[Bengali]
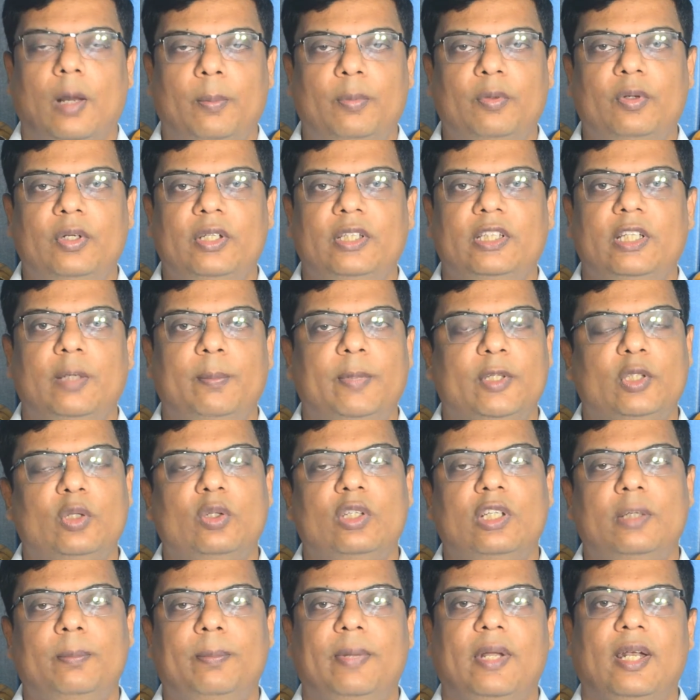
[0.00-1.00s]
আপনি যে
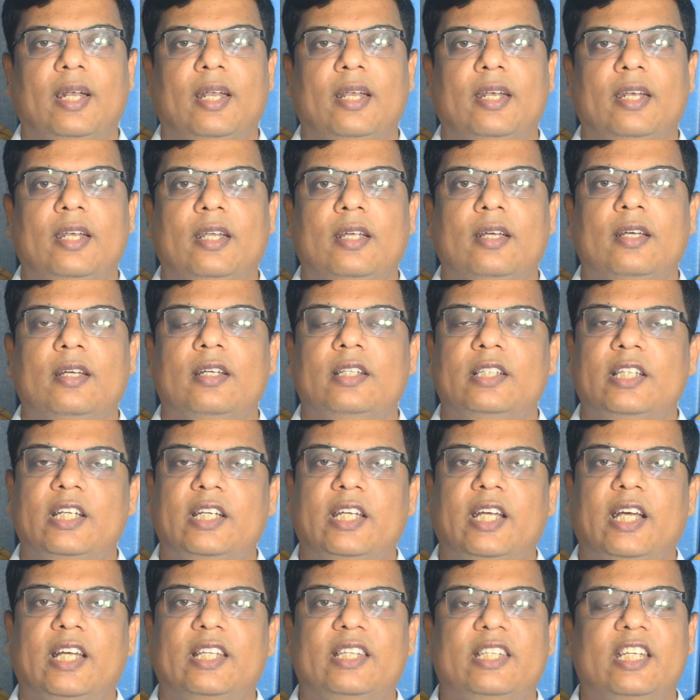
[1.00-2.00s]
বেতনটি পেলেন
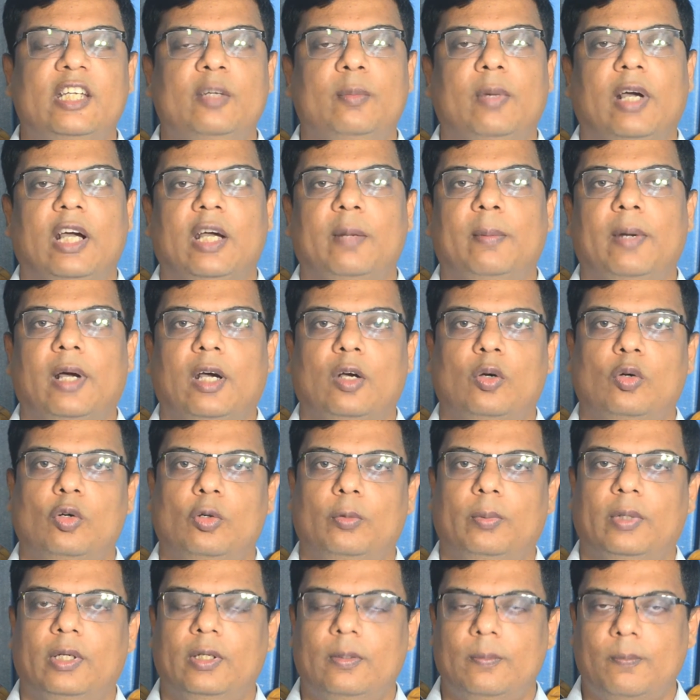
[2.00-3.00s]
সেটিকে তিন ভাগে ভাগ
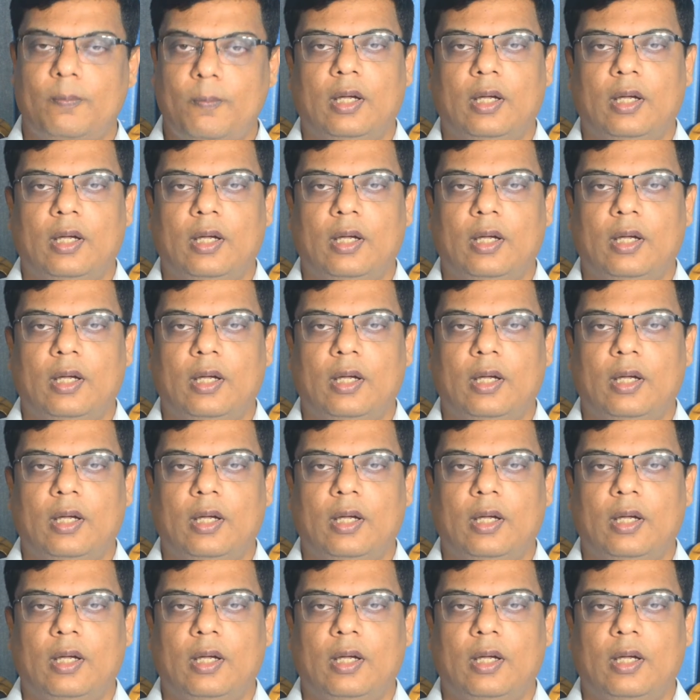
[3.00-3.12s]
করবেন